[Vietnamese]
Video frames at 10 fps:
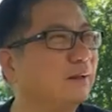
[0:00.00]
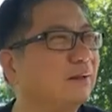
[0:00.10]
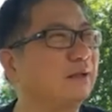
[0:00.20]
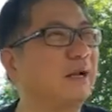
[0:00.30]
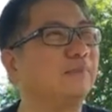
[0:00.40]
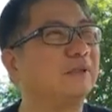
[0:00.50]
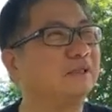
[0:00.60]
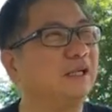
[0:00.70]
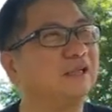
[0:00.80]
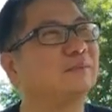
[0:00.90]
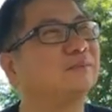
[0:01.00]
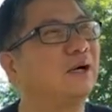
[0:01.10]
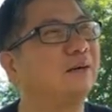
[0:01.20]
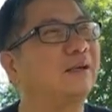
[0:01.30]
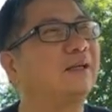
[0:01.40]
Nó nằm ở từ trong
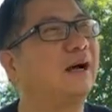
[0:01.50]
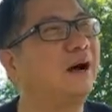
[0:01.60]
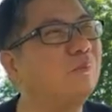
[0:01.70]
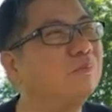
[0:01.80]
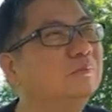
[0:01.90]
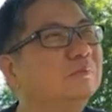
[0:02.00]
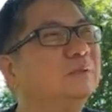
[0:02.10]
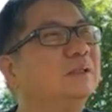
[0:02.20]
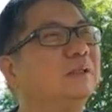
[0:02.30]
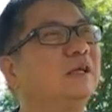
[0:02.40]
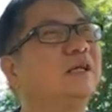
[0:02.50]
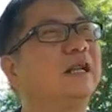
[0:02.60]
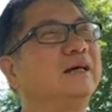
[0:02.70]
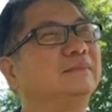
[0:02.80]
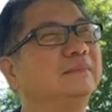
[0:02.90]
tòa bạch ốc, rồi nó
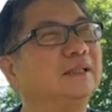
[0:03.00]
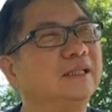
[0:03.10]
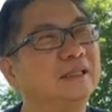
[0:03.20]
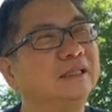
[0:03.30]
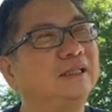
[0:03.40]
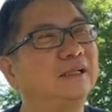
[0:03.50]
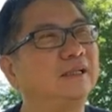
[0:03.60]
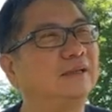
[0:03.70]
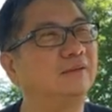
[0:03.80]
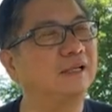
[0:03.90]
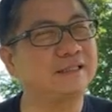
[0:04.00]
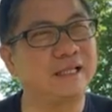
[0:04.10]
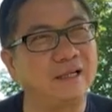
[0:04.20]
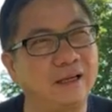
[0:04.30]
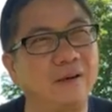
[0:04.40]
nằm ở ngoài
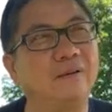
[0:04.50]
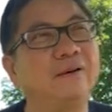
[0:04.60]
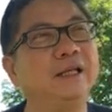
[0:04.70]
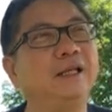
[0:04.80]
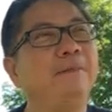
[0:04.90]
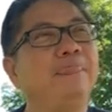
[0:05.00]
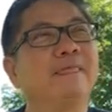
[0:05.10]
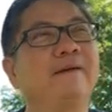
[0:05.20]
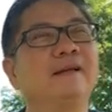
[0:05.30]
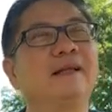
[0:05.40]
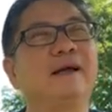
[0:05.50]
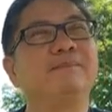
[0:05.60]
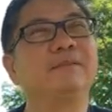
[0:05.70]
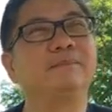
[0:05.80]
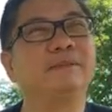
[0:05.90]
xã hội, rồi nó
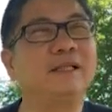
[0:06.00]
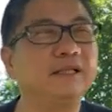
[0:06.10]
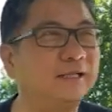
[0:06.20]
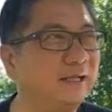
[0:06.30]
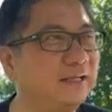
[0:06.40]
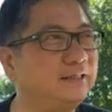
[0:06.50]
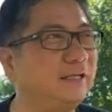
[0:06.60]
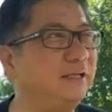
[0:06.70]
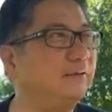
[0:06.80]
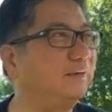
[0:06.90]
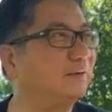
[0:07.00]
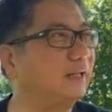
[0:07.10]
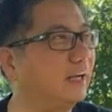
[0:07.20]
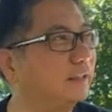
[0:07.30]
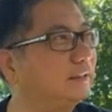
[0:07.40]
nằm trong những cái thể chế vô
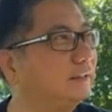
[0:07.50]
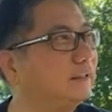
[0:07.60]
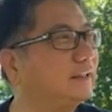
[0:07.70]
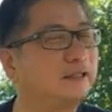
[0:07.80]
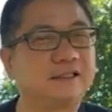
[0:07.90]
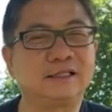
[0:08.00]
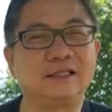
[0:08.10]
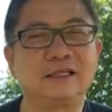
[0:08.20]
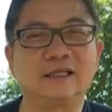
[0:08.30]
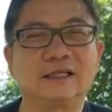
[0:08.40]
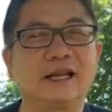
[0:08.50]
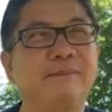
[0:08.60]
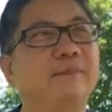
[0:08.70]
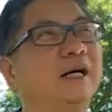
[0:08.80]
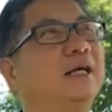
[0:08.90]
thần, rồi nó còn
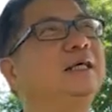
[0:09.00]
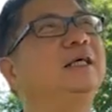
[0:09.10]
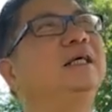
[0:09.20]
nằm ở